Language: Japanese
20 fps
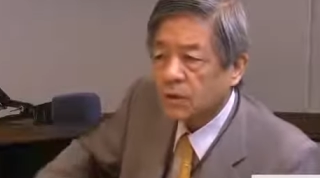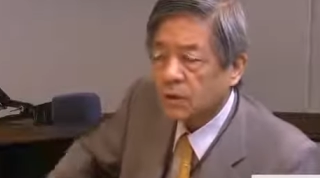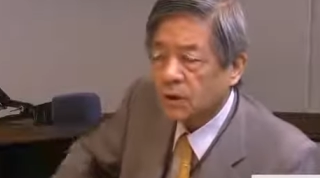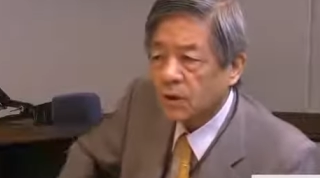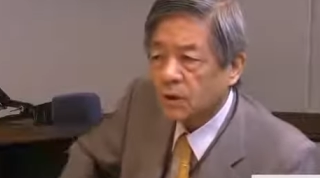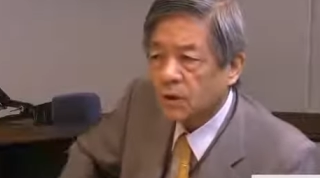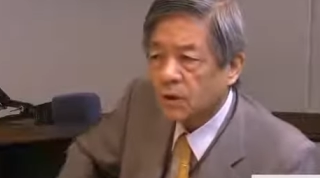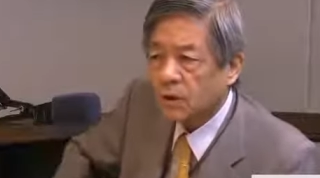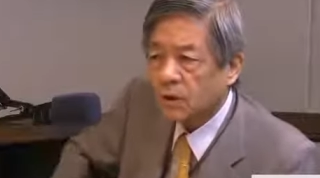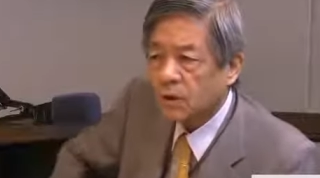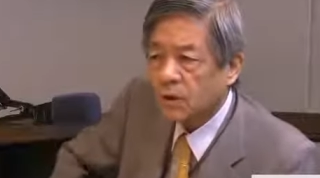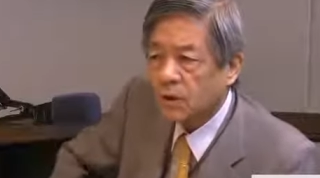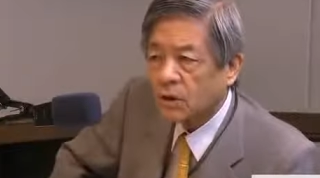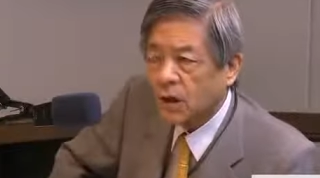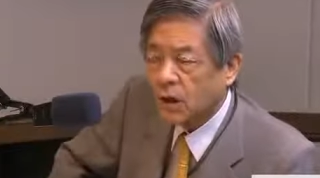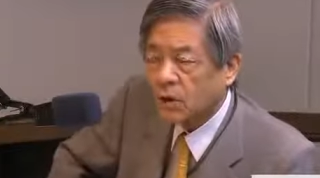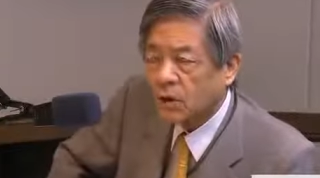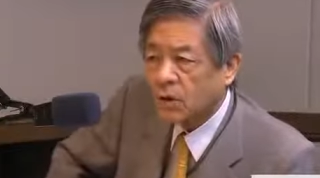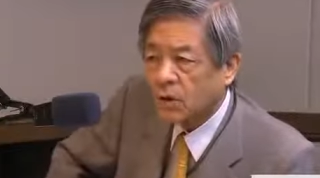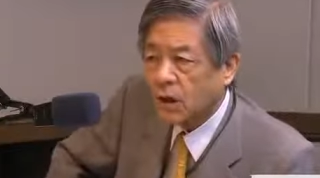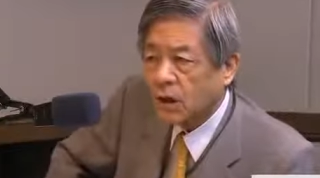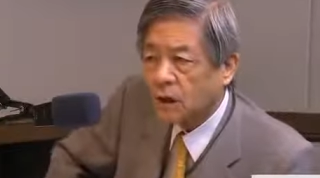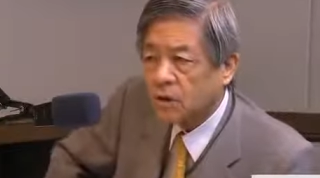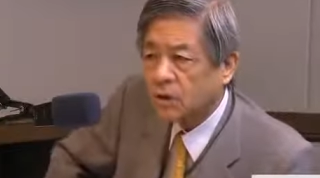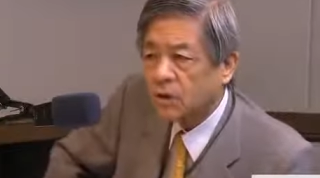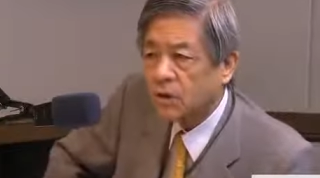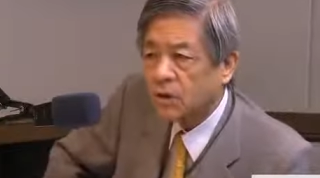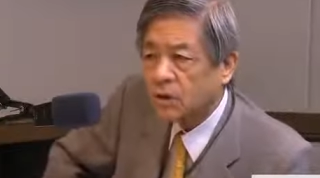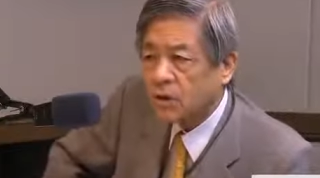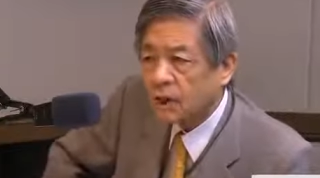勝てる勝てる
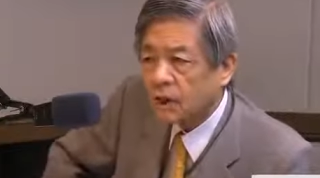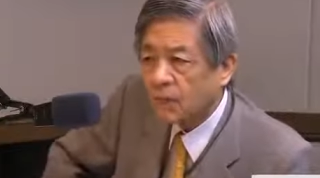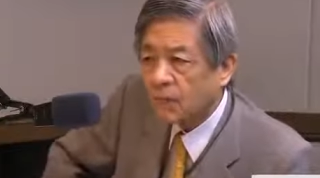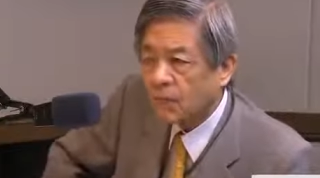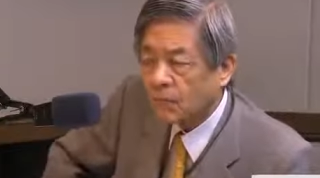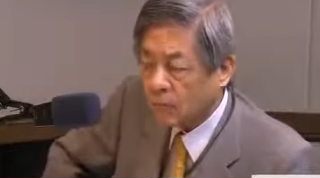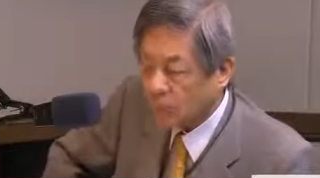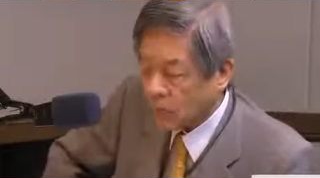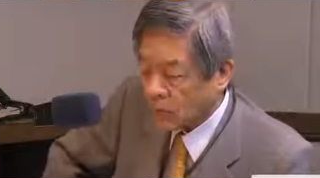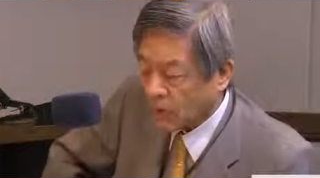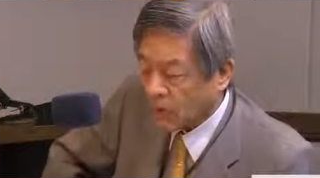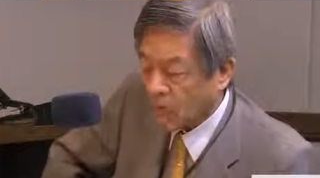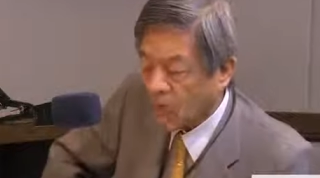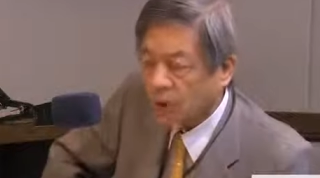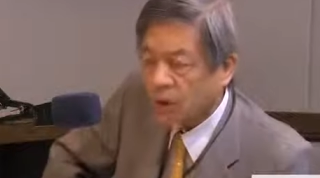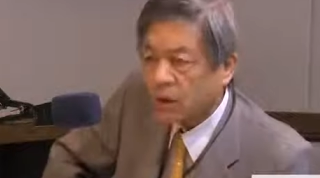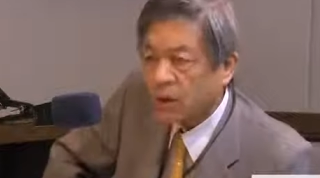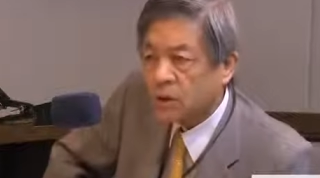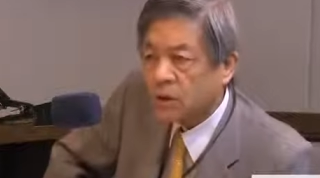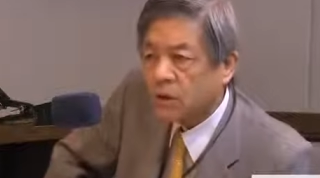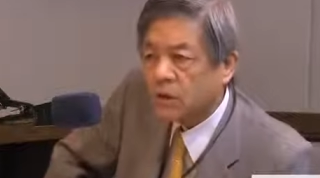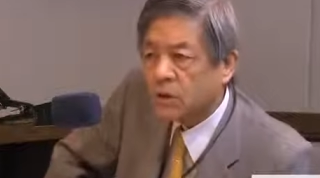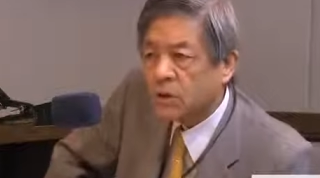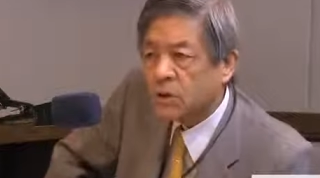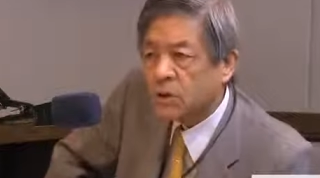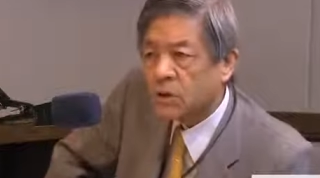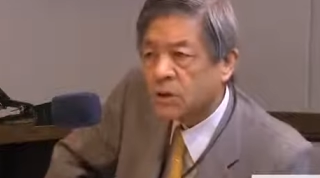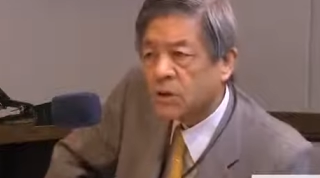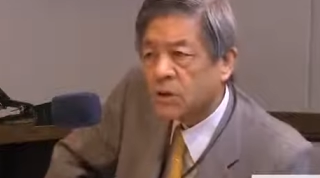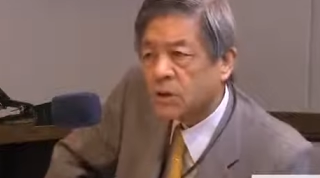はずがない負け
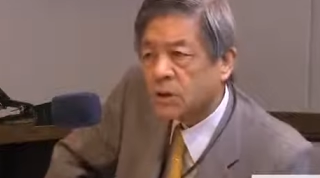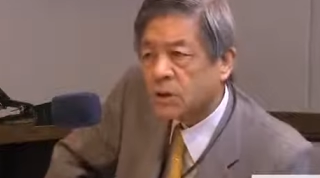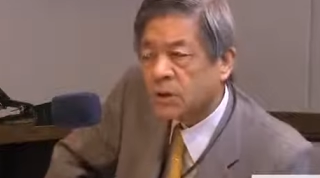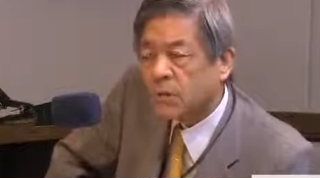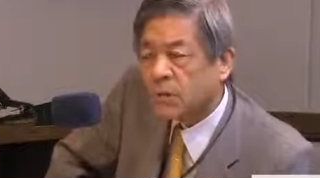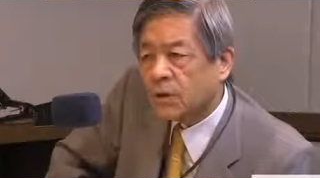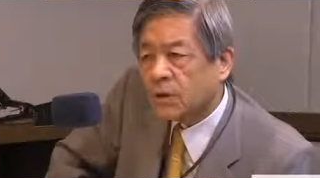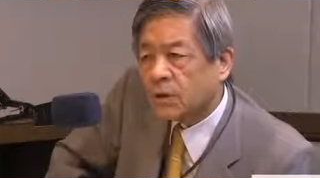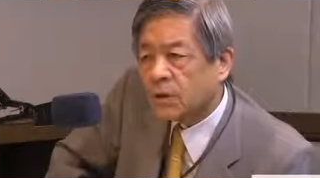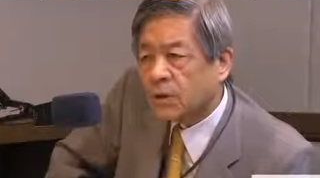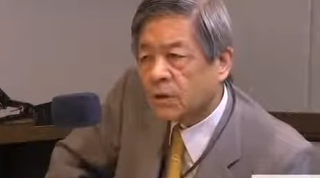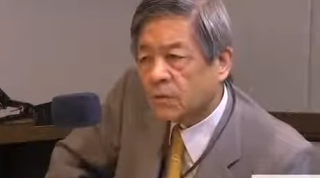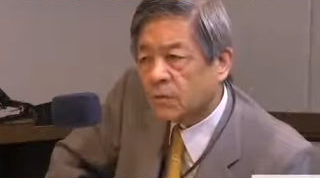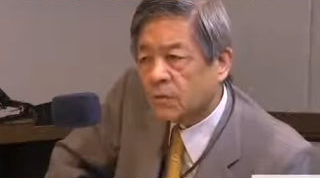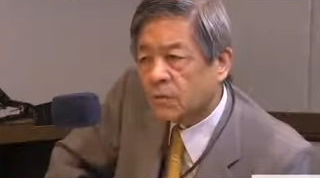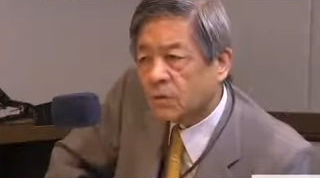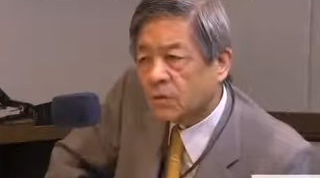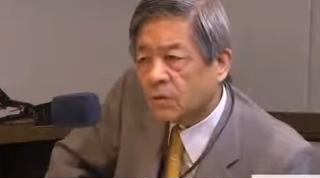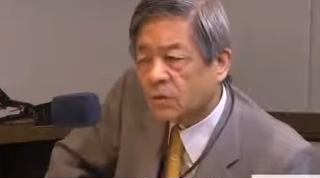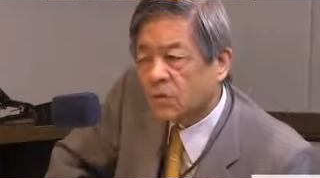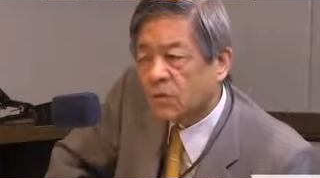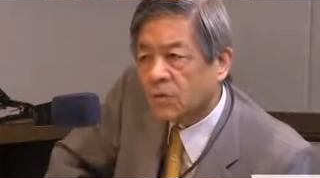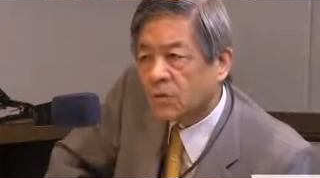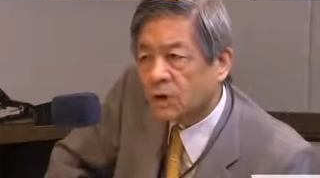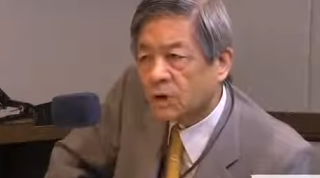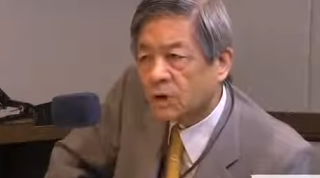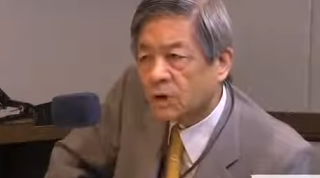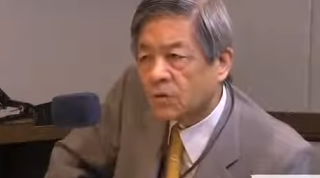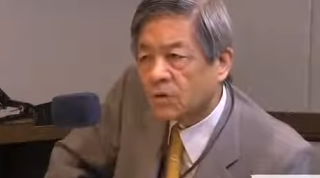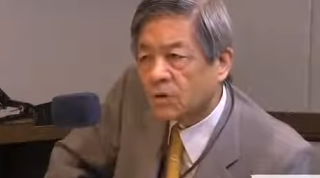るに決まってる愚
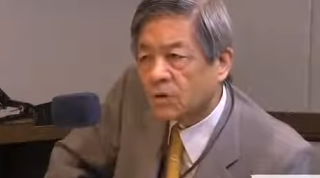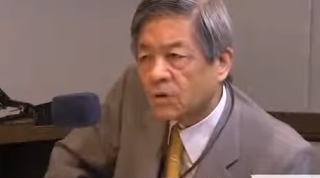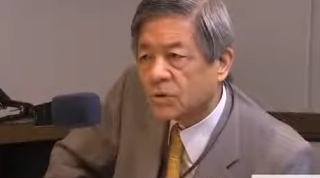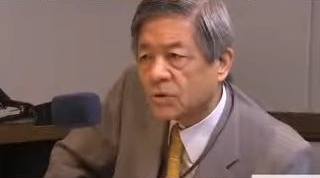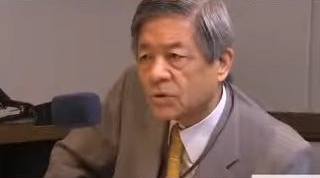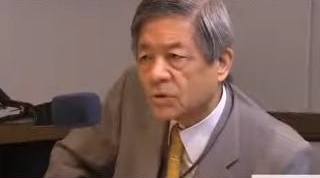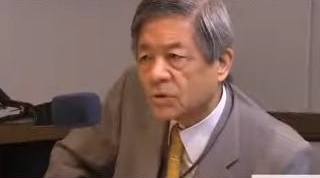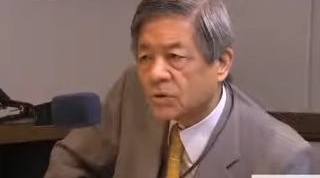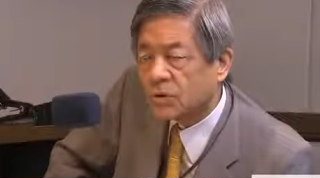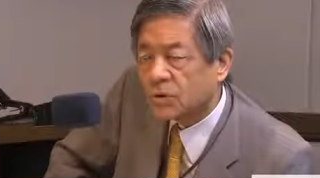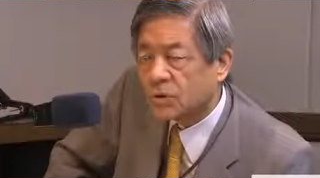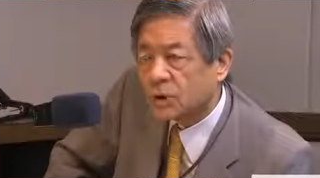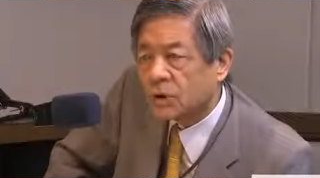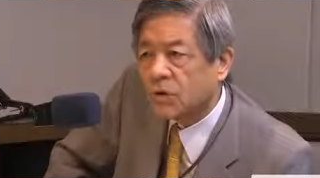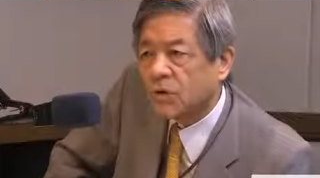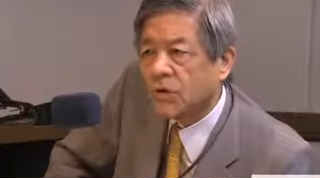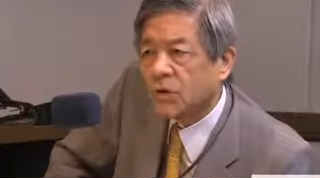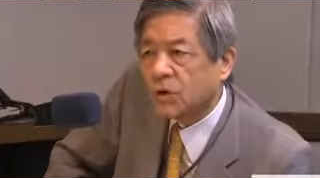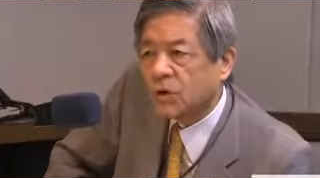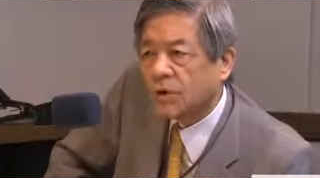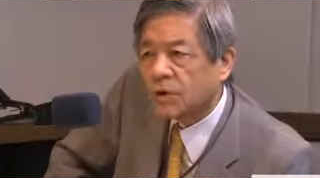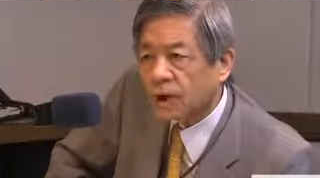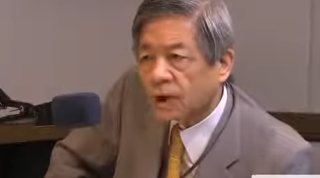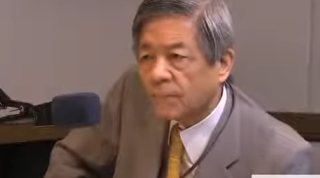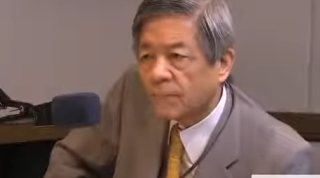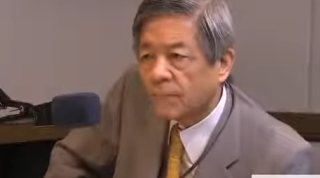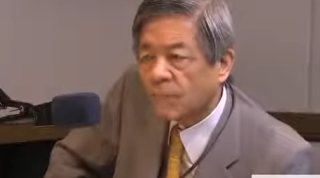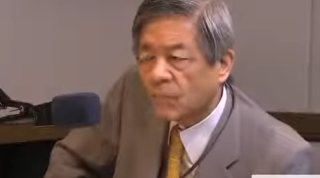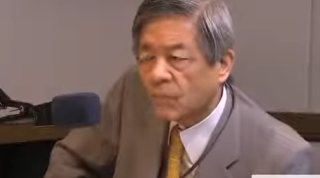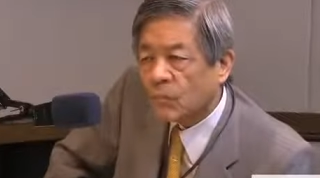かな戦争を日本はした